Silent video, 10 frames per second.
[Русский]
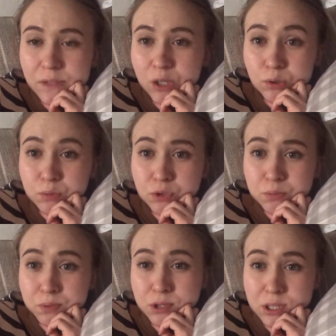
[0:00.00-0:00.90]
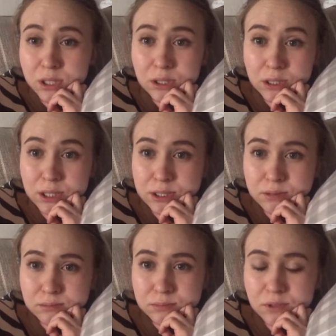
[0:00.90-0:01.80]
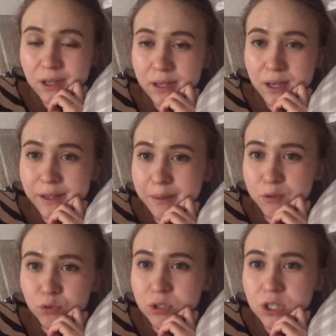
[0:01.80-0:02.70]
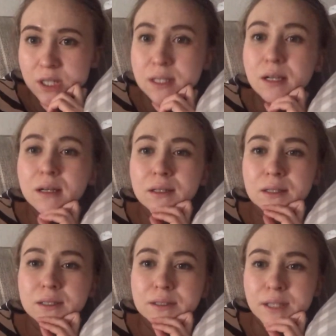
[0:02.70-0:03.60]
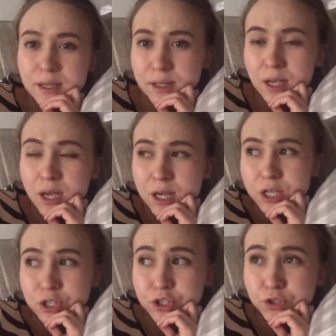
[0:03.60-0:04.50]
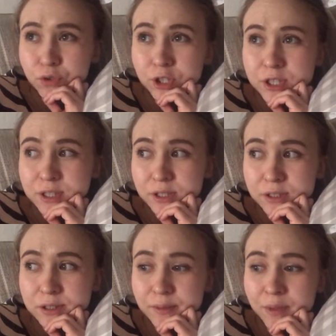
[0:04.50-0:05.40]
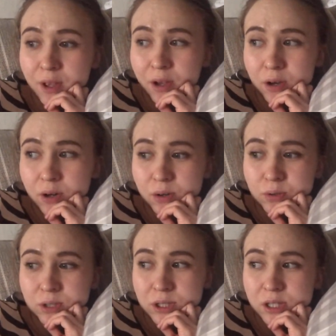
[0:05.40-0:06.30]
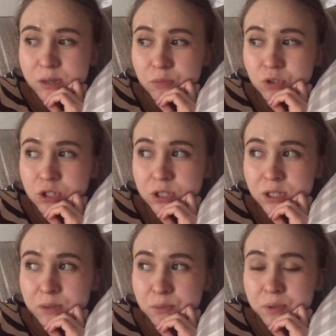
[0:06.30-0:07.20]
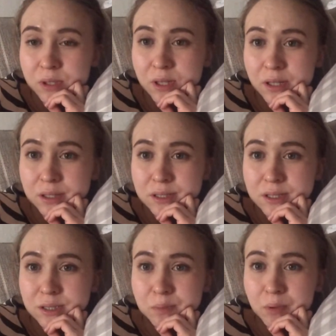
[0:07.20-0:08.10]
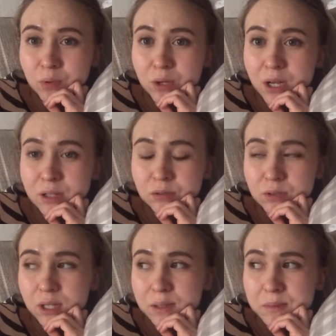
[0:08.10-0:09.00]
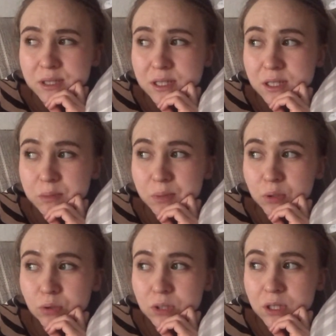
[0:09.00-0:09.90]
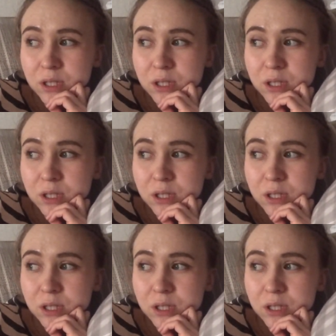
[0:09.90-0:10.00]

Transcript: он не может просто отдыхать как я. Я могу лежать целый день и ничего не делать. А он так не может, ему предлагалось ездить погулять, но ну, такая мерзкая погода,